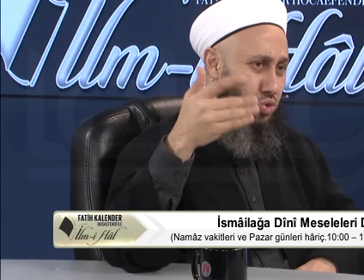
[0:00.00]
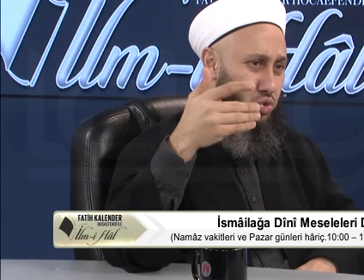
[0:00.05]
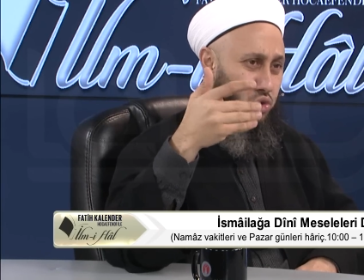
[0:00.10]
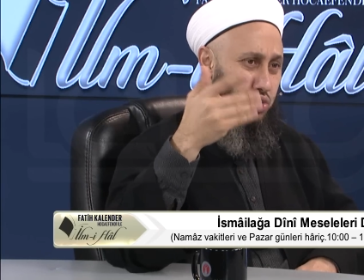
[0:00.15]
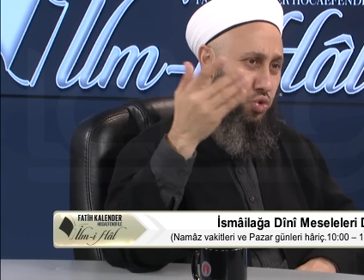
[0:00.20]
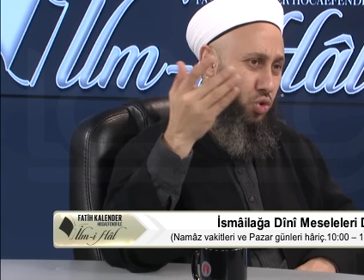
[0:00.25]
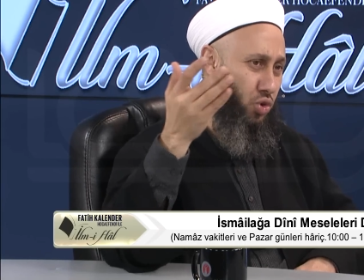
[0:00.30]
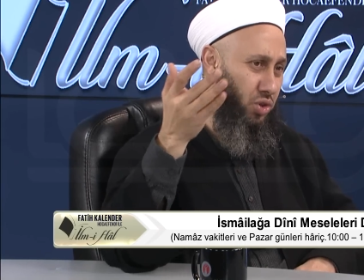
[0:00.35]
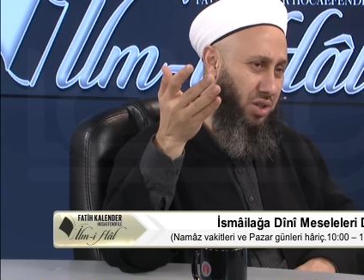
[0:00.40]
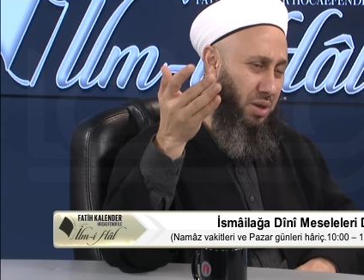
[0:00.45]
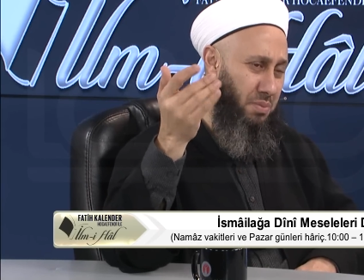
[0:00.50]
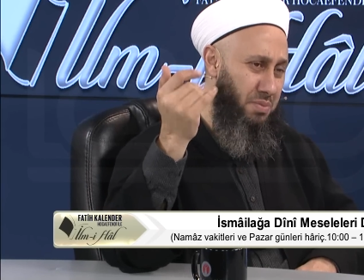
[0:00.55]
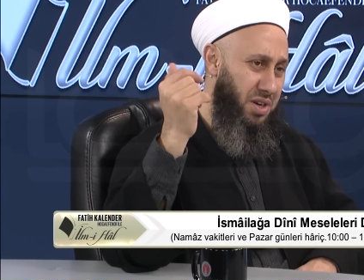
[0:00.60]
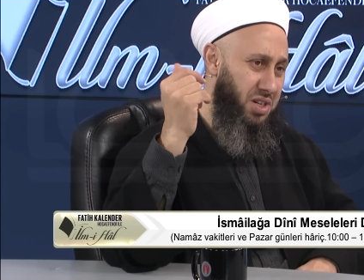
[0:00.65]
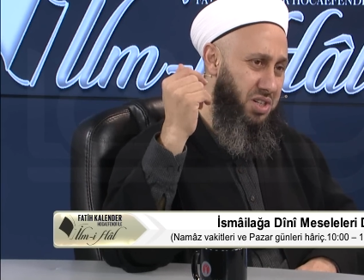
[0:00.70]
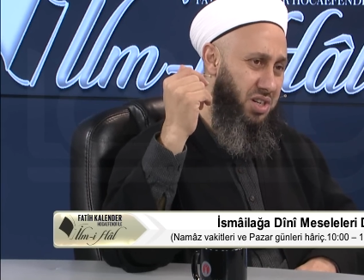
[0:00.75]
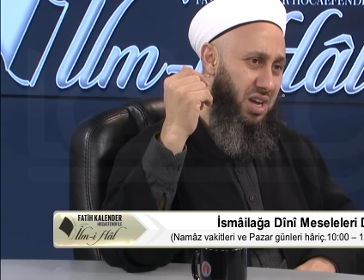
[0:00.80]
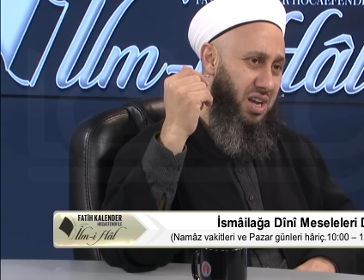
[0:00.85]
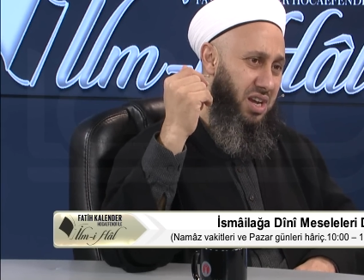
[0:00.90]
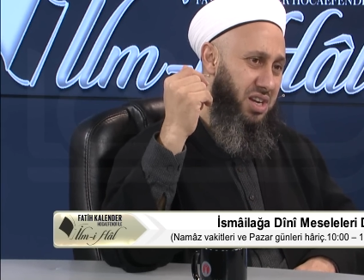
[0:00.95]

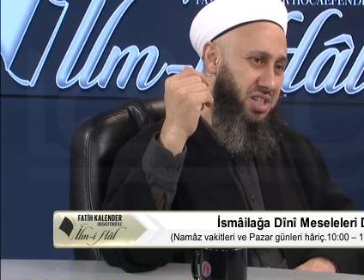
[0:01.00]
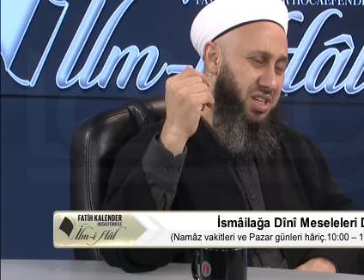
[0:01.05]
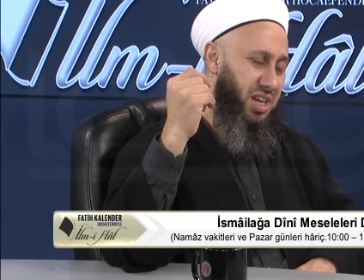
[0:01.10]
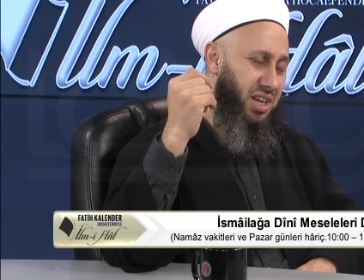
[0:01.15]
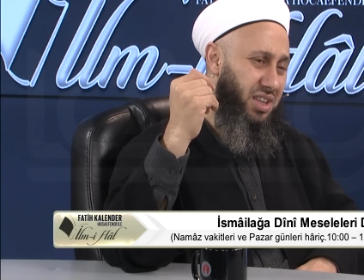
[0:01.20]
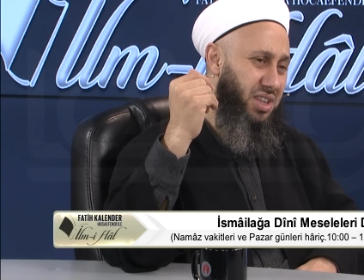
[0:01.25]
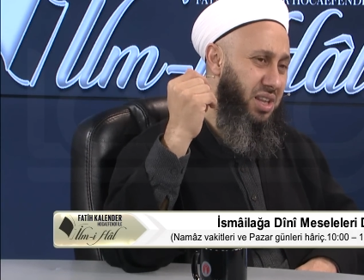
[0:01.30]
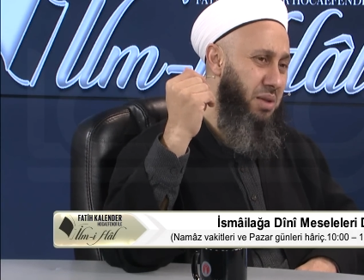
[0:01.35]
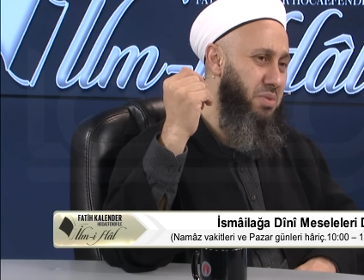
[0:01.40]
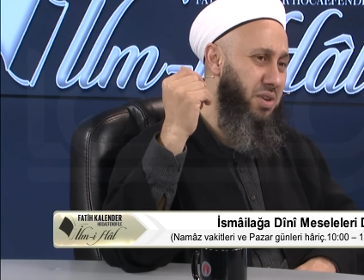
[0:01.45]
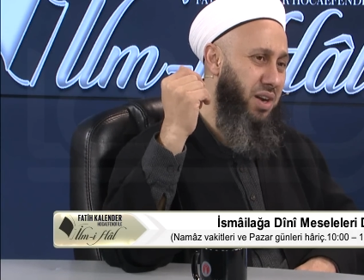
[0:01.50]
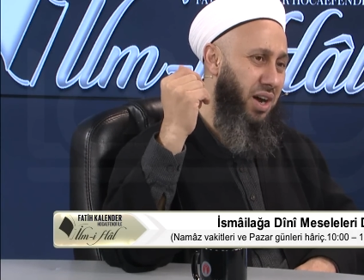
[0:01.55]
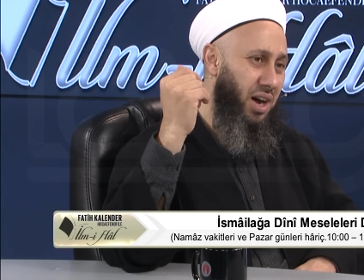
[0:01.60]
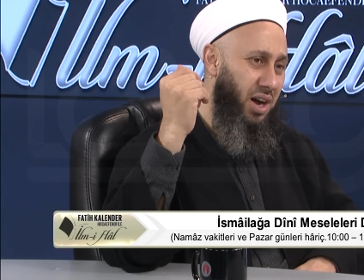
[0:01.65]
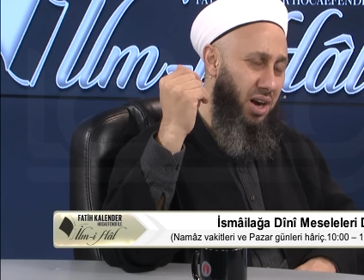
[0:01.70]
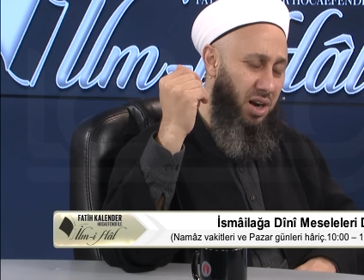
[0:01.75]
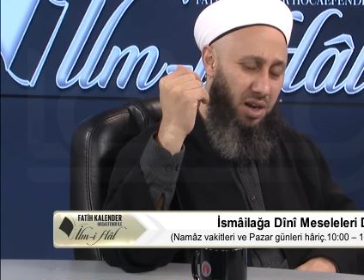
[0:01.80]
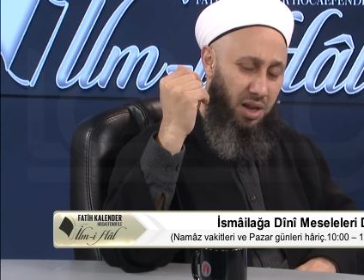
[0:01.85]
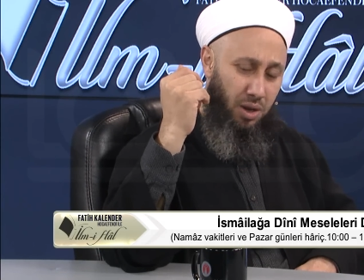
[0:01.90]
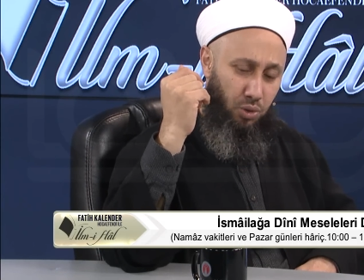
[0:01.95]
3.5 şeklinde bir
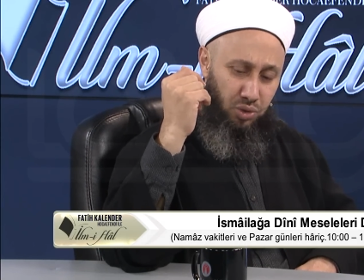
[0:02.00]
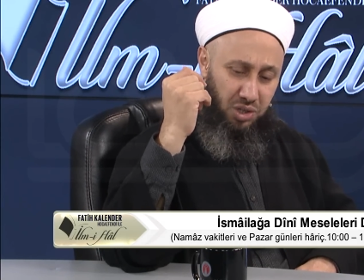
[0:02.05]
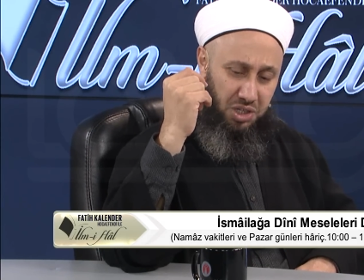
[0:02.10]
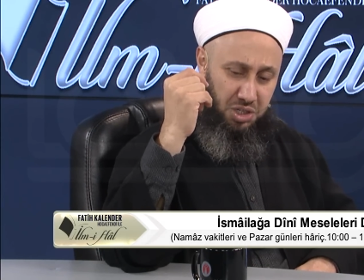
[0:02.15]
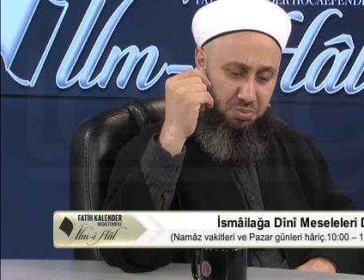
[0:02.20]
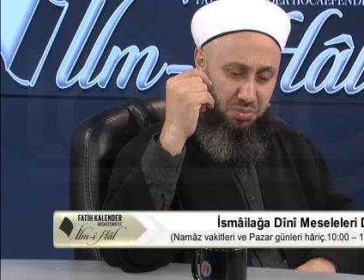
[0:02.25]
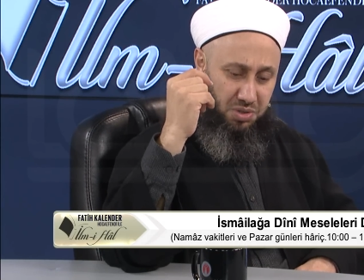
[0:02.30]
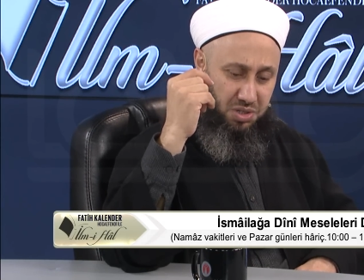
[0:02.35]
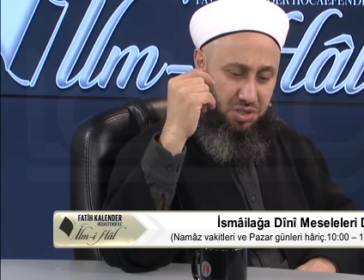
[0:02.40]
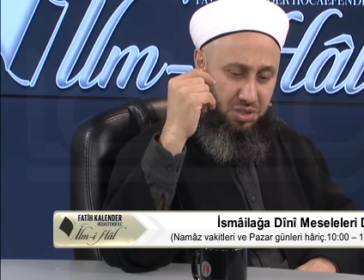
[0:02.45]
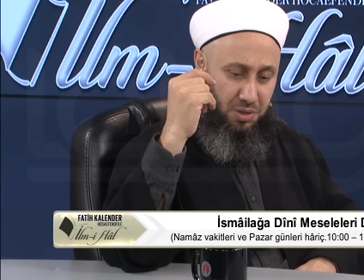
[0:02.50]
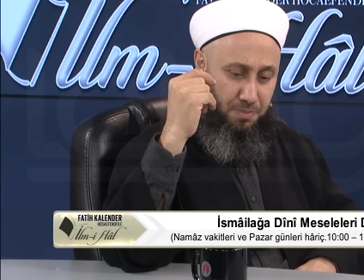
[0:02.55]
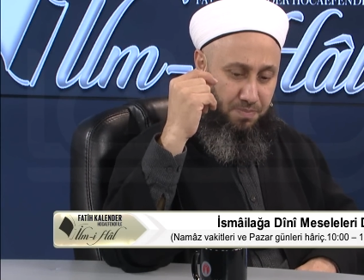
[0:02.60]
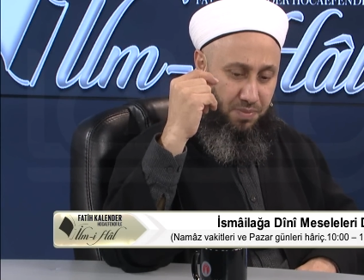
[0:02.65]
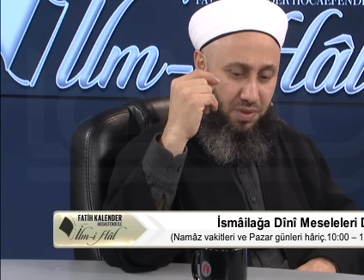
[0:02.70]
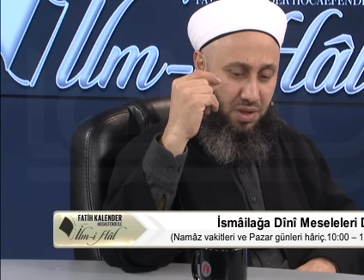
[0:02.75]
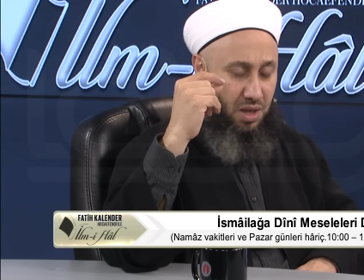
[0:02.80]
ağırlık ağırlığa ulaşması.